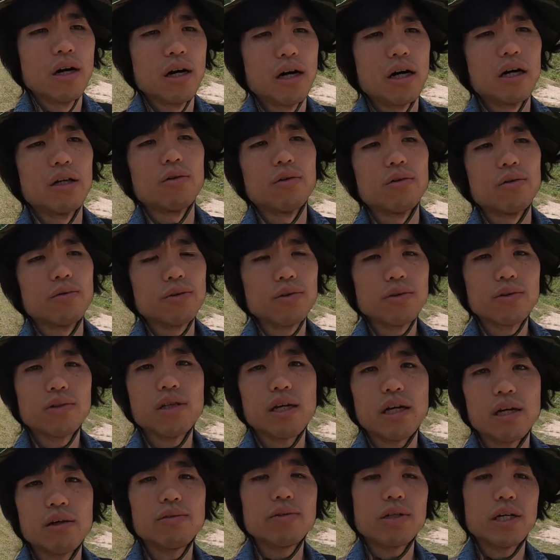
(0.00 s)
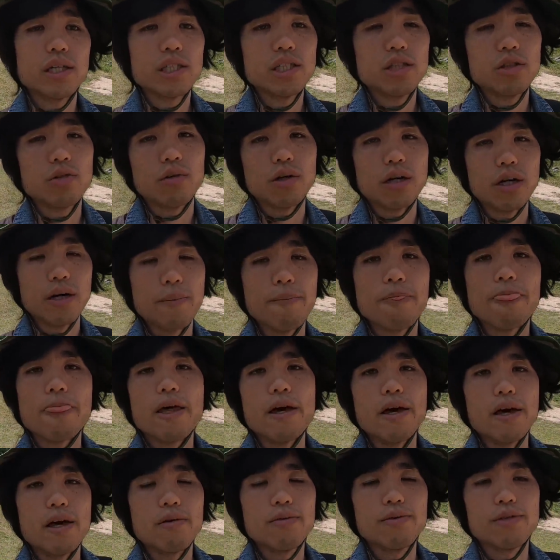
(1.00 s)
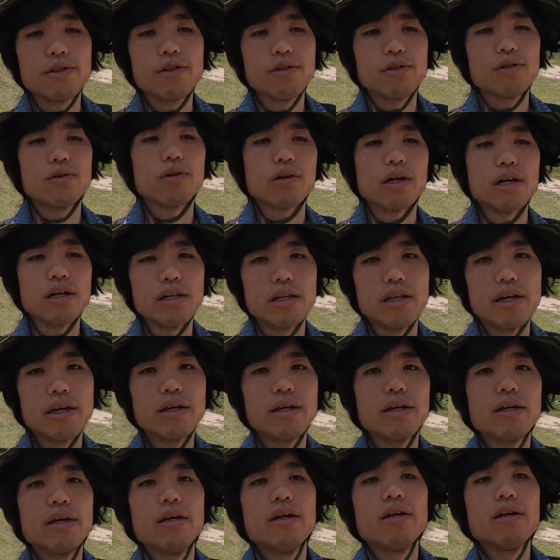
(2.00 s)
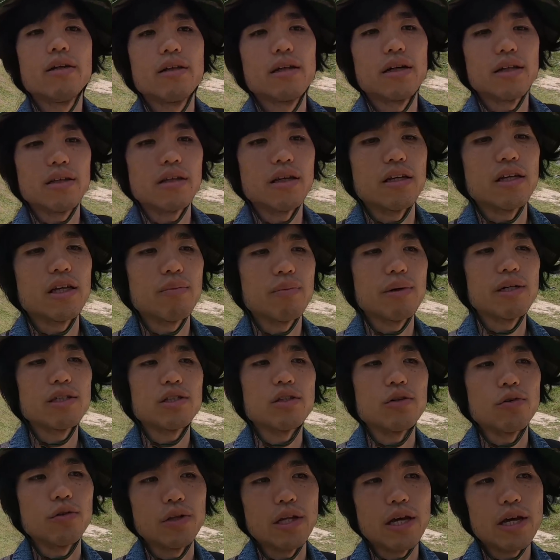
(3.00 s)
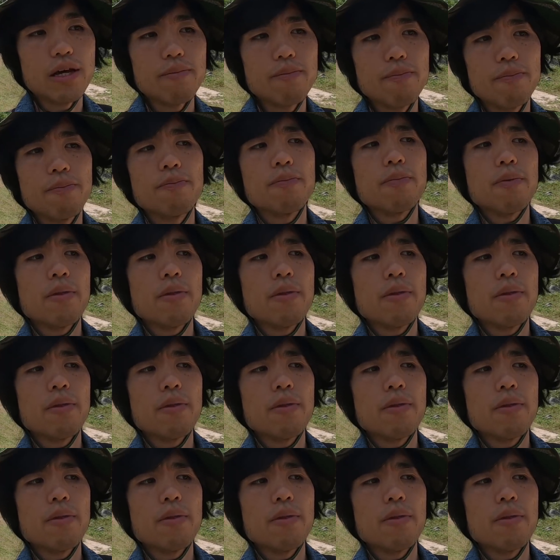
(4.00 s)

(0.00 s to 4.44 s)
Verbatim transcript: あの普通に エフはち とか、ね、エフきゅう とかに、ね、なってきますよね。